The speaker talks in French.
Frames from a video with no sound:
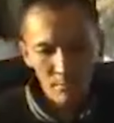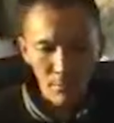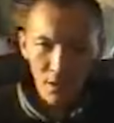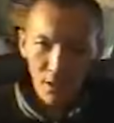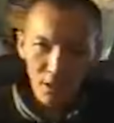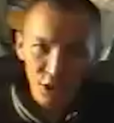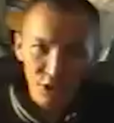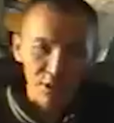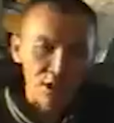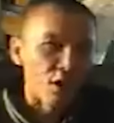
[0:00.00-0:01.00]
exactement
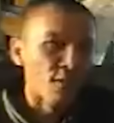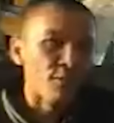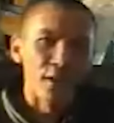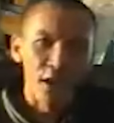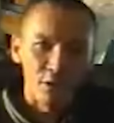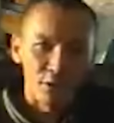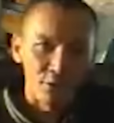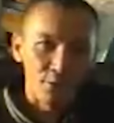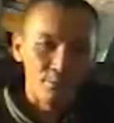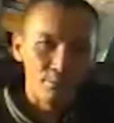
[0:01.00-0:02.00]
l'art de l'embaumement
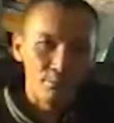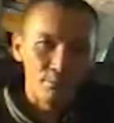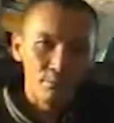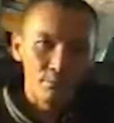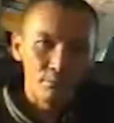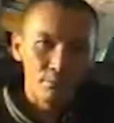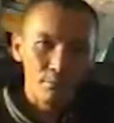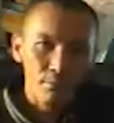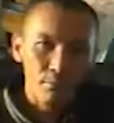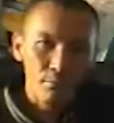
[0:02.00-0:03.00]
et voulait démontrer
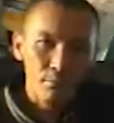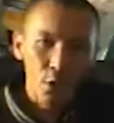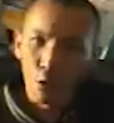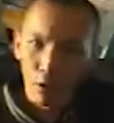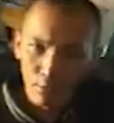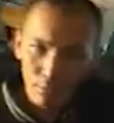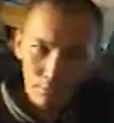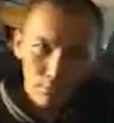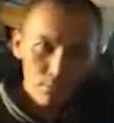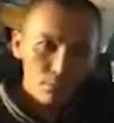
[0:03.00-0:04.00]
son importance.
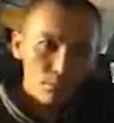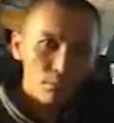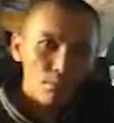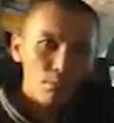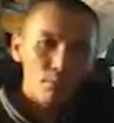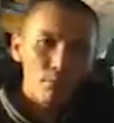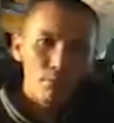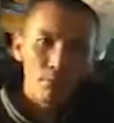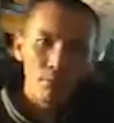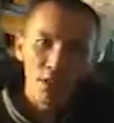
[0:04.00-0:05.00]
Kiyotaka,
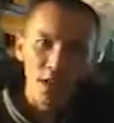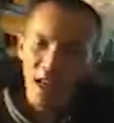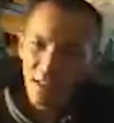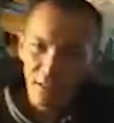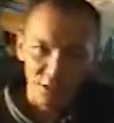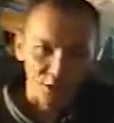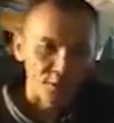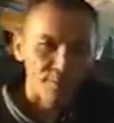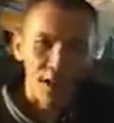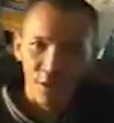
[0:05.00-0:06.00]
lui, a su
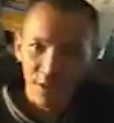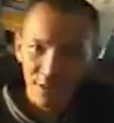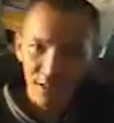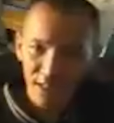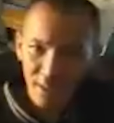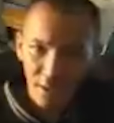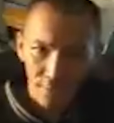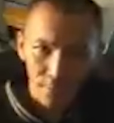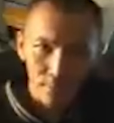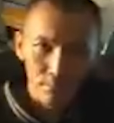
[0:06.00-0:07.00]
saisir la beauté dans le
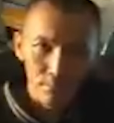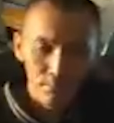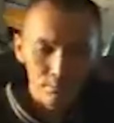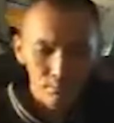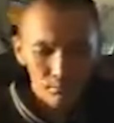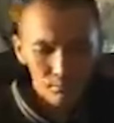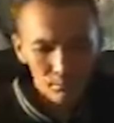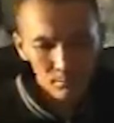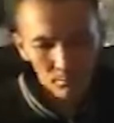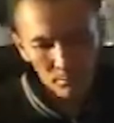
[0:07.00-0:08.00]
macabre et le sordide, a
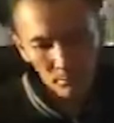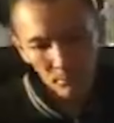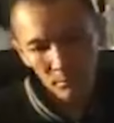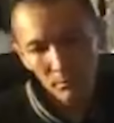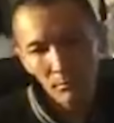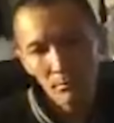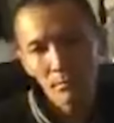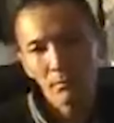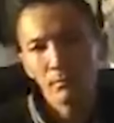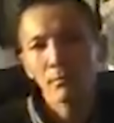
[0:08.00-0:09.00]
réussi à percevoir la
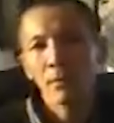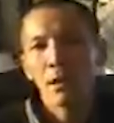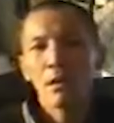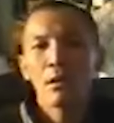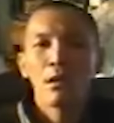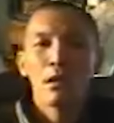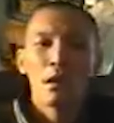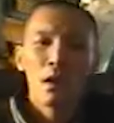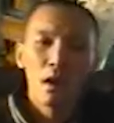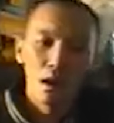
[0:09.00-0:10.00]
poésie que dégageait le
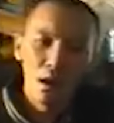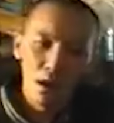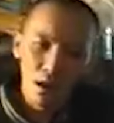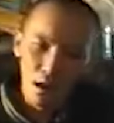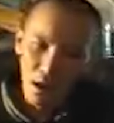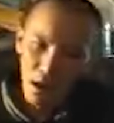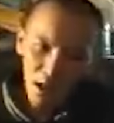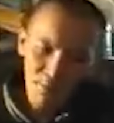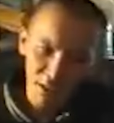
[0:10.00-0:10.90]
travail et le quotidien